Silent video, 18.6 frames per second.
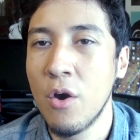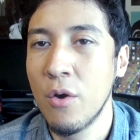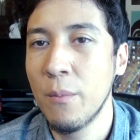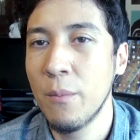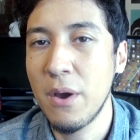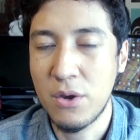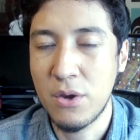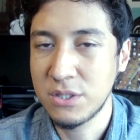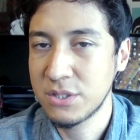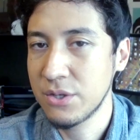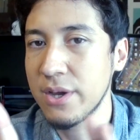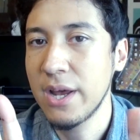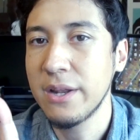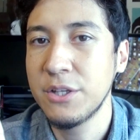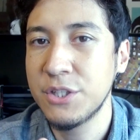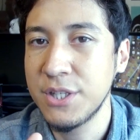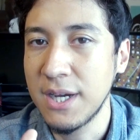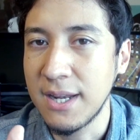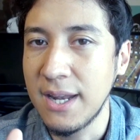Uma coisa que eu quero
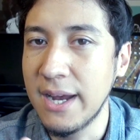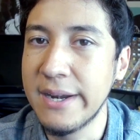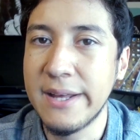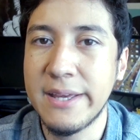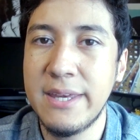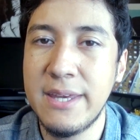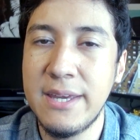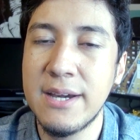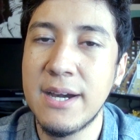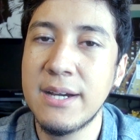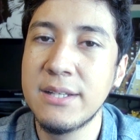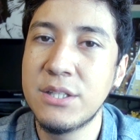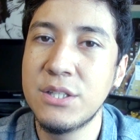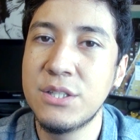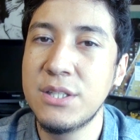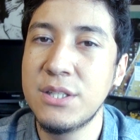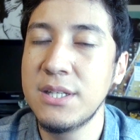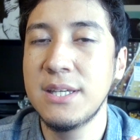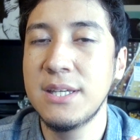deixar claro aqui
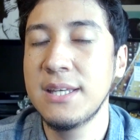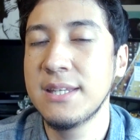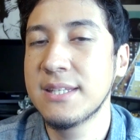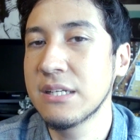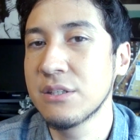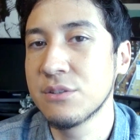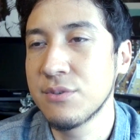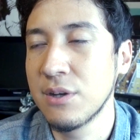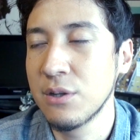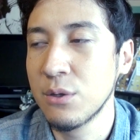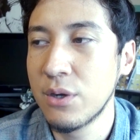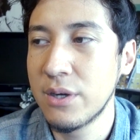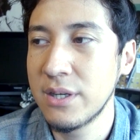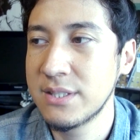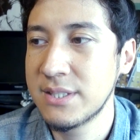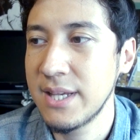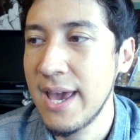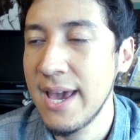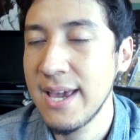antes de entrar nos
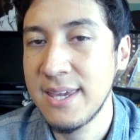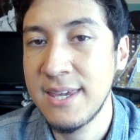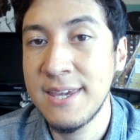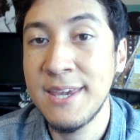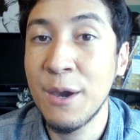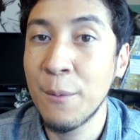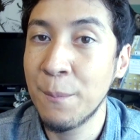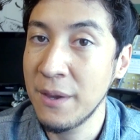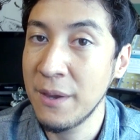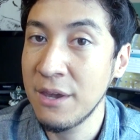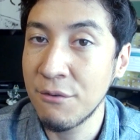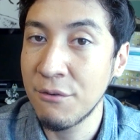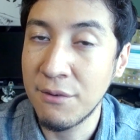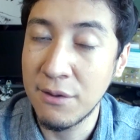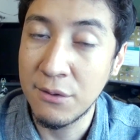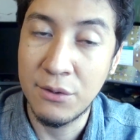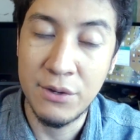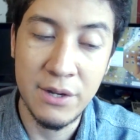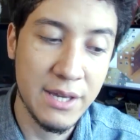valores é que eu peguei o
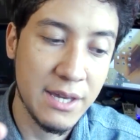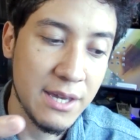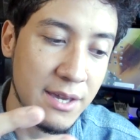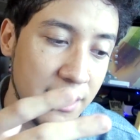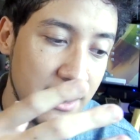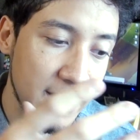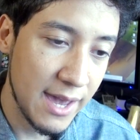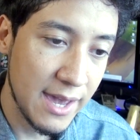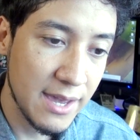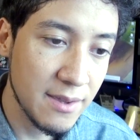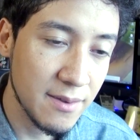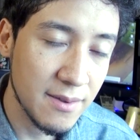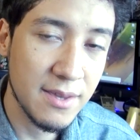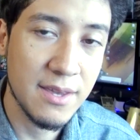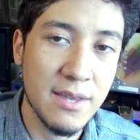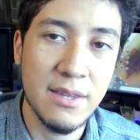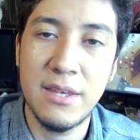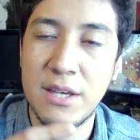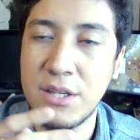valor em ien
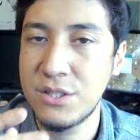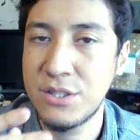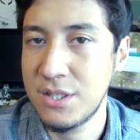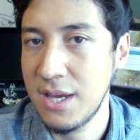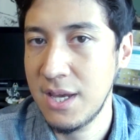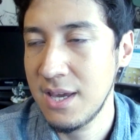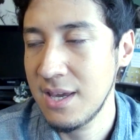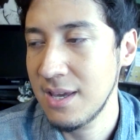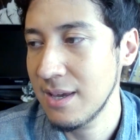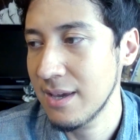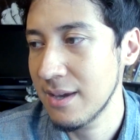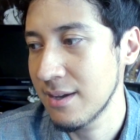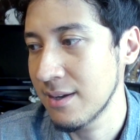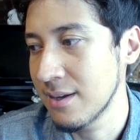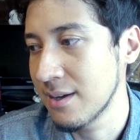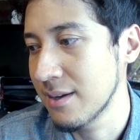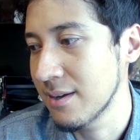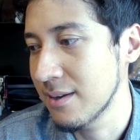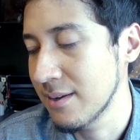e deixei
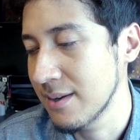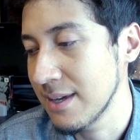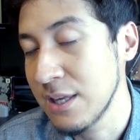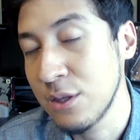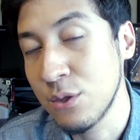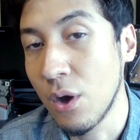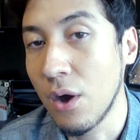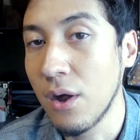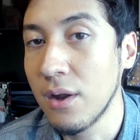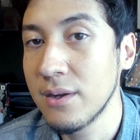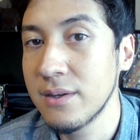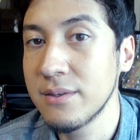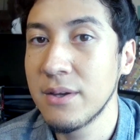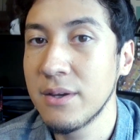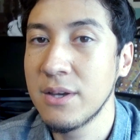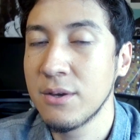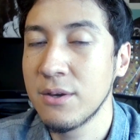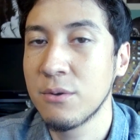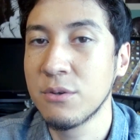uh, em dólar
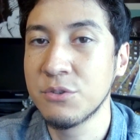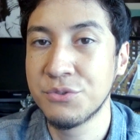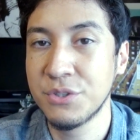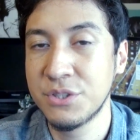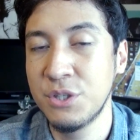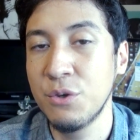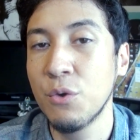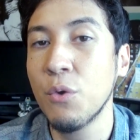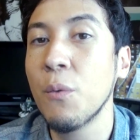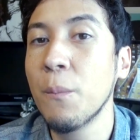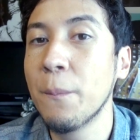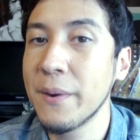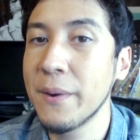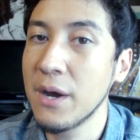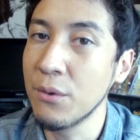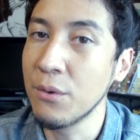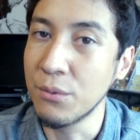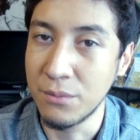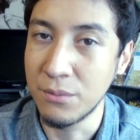como se fosse um
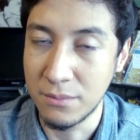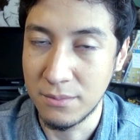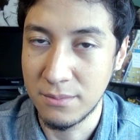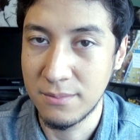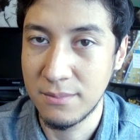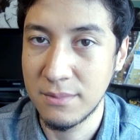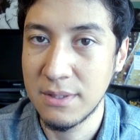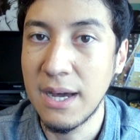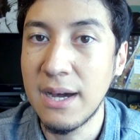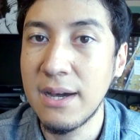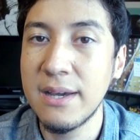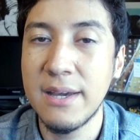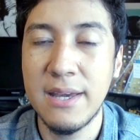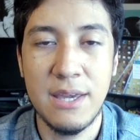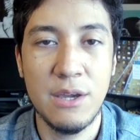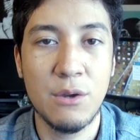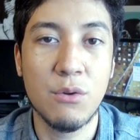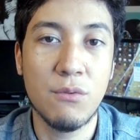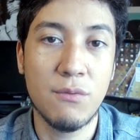para um, tá?
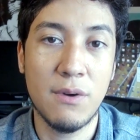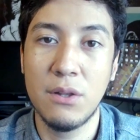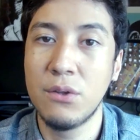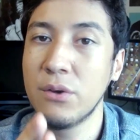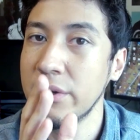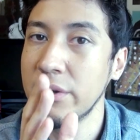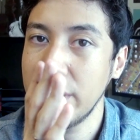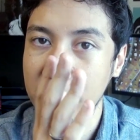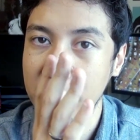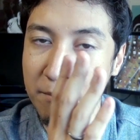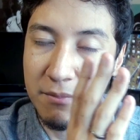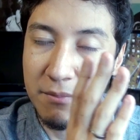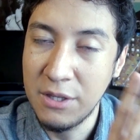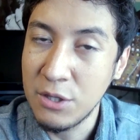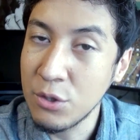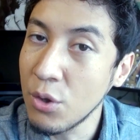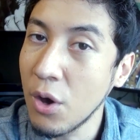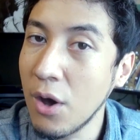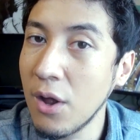E com o valor
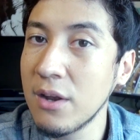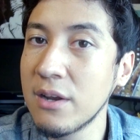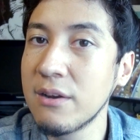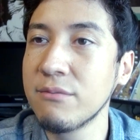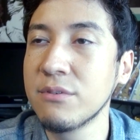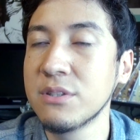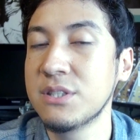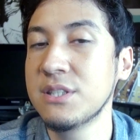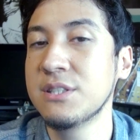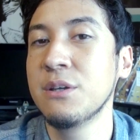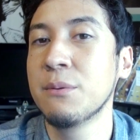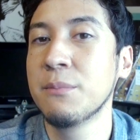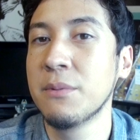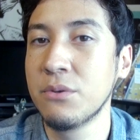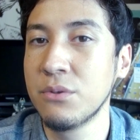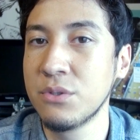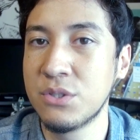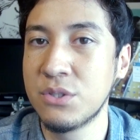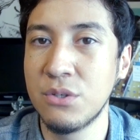em dólar vocês têm
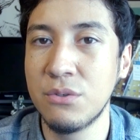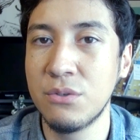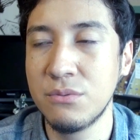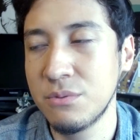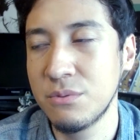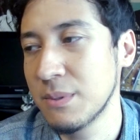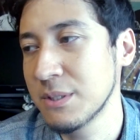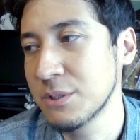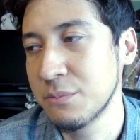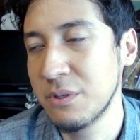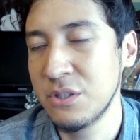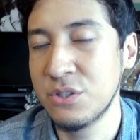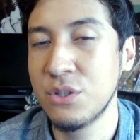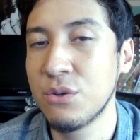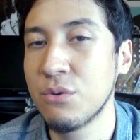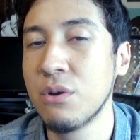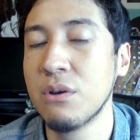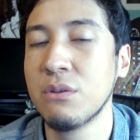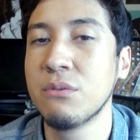uma noção mais ou menos de
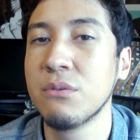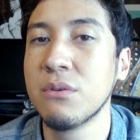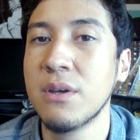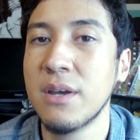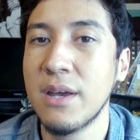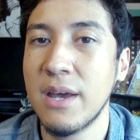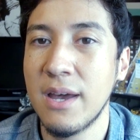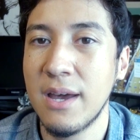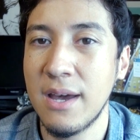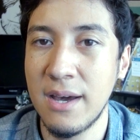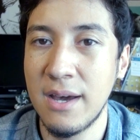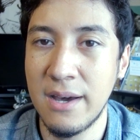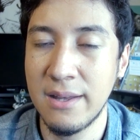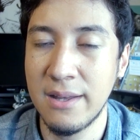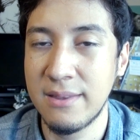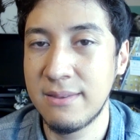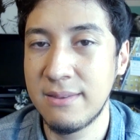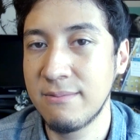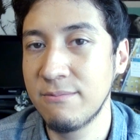quanto
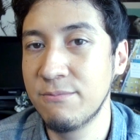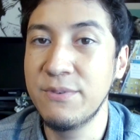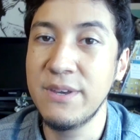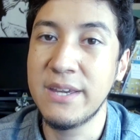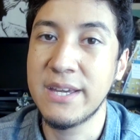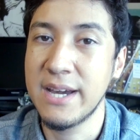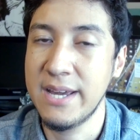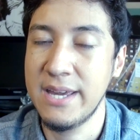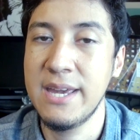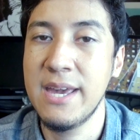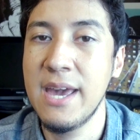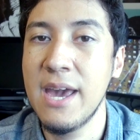uh, fica em